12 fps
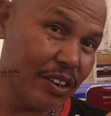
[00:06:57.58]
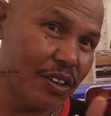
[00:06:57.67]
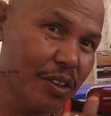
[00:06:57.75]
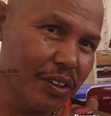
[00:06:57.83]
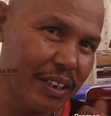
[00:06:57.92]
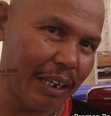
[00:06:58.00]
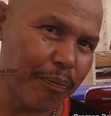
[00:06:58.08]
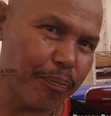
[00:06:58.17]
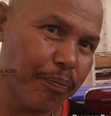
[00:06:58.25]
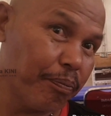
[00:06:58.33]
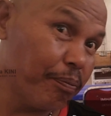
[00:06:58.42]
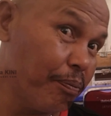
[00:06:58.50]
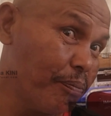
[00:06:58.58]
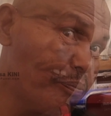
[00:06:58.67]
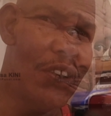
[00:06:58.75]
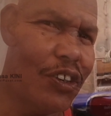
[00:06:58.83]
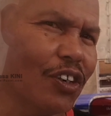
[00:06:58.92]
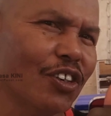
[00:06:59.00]
Subscribe
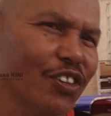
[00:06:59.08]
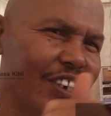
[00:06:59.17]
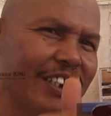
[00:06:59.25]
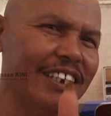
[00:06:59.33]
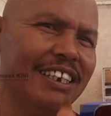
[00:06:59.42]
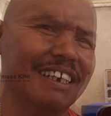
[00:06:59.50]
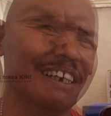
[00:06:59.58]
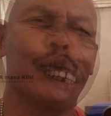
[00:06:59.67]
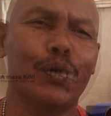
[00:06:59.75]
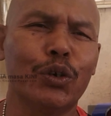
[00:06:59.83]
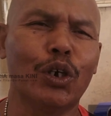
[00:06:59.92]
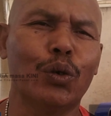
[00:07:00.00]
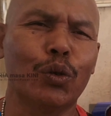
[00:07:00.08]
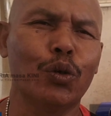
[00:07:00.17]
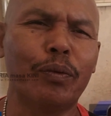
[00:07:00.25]
solusi khususnya untuk